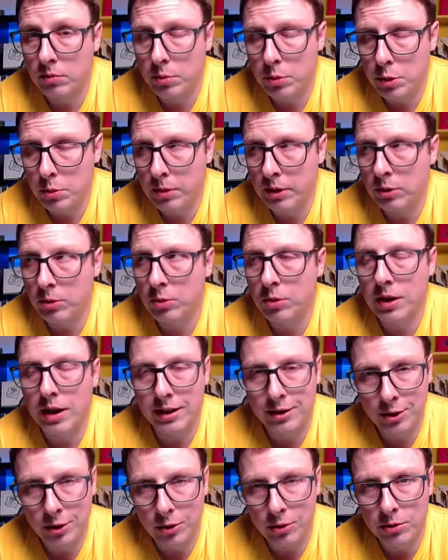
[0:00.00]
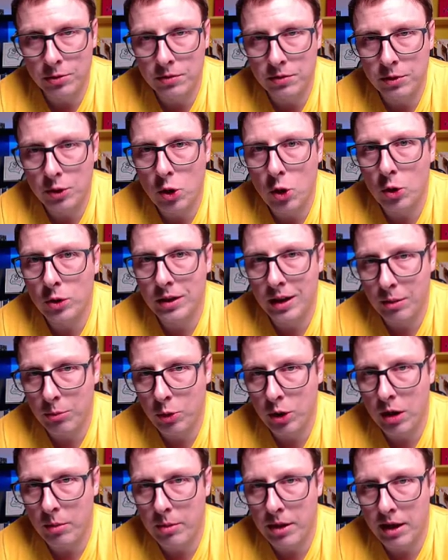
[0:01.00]
przypadku kationów
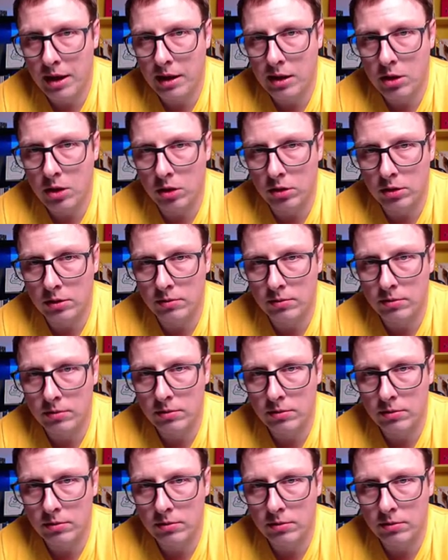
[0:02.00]
odejmujemy elektrony.